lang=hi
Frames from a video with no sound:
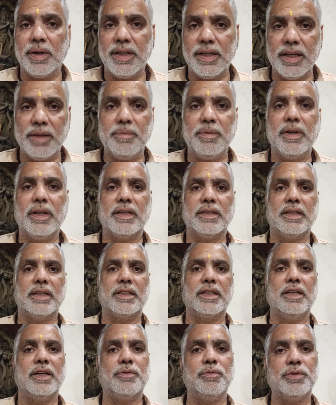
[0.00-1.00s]
महीने भी लग
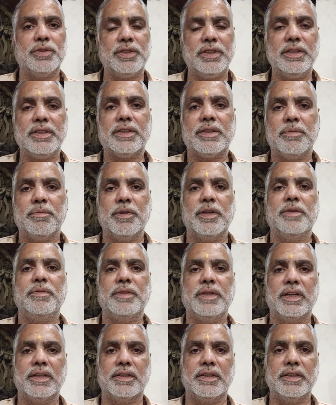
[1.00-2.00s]
जाते हैं लेकिन वो चीज़ संभली
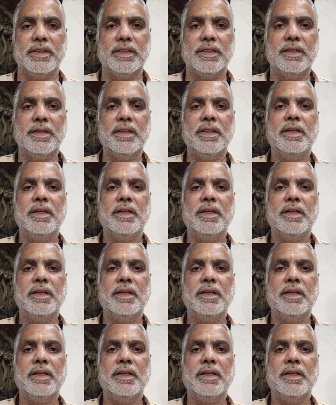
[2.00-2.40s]
भी रहती है